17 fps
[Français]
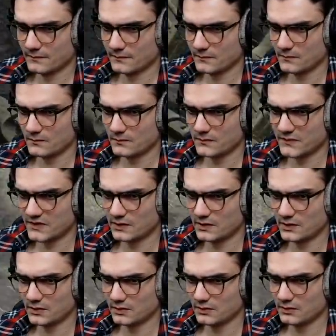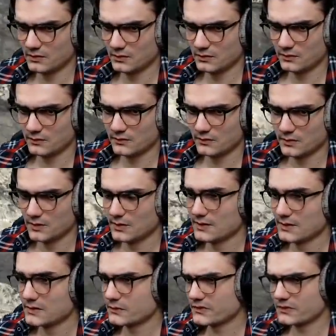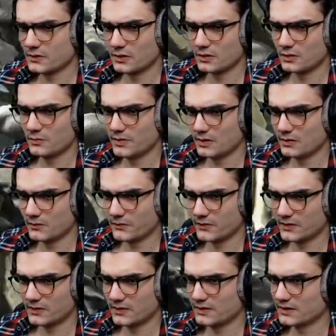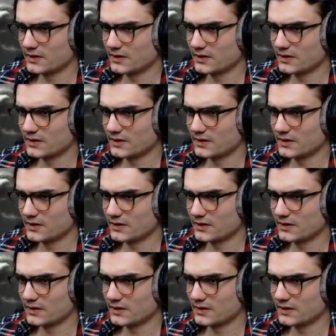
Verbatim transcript: Hum, c'est clair. Ils sont sur les remparts en fait, les